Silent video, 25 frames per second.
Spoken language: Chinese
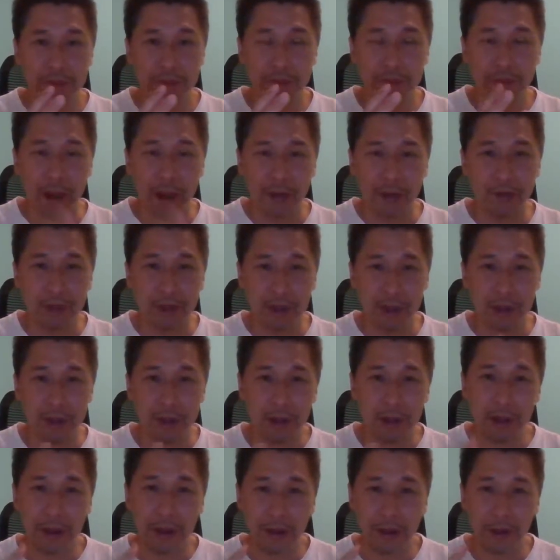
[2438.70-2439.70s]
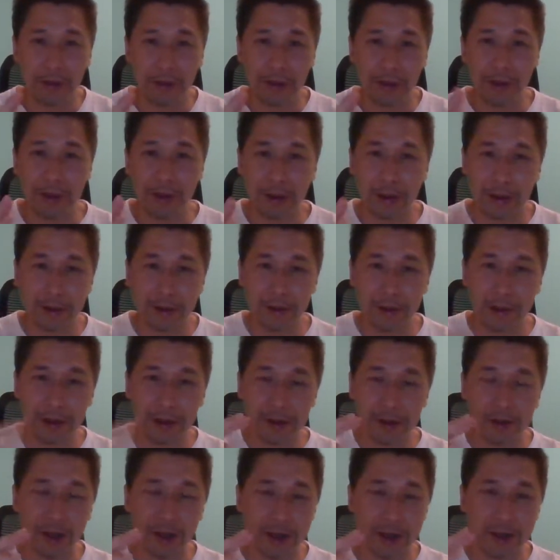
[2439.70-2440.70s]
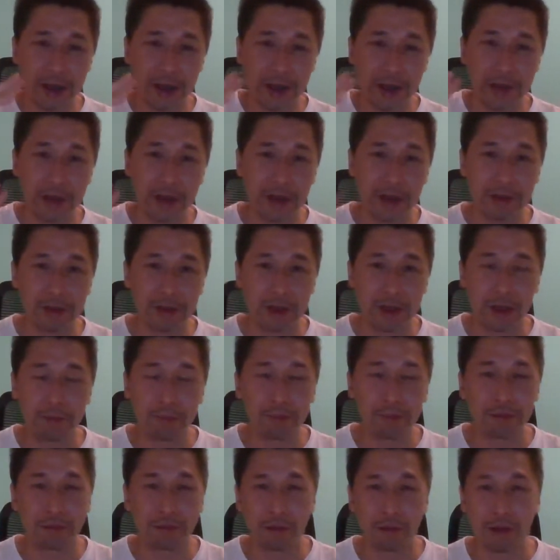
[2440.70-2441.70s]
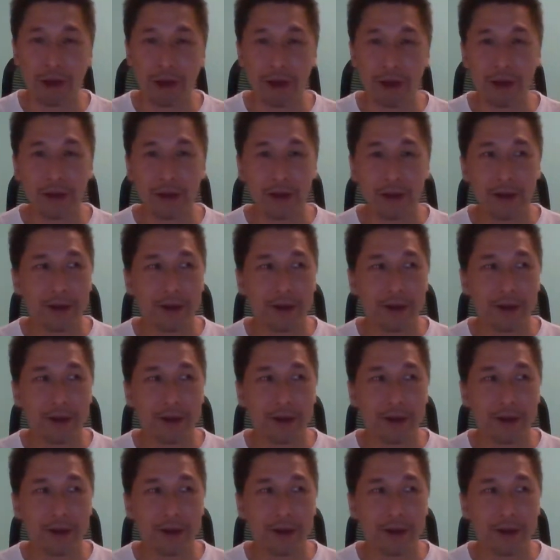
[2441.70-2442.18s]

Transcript: 把你那个那个那个商家那个店铺啊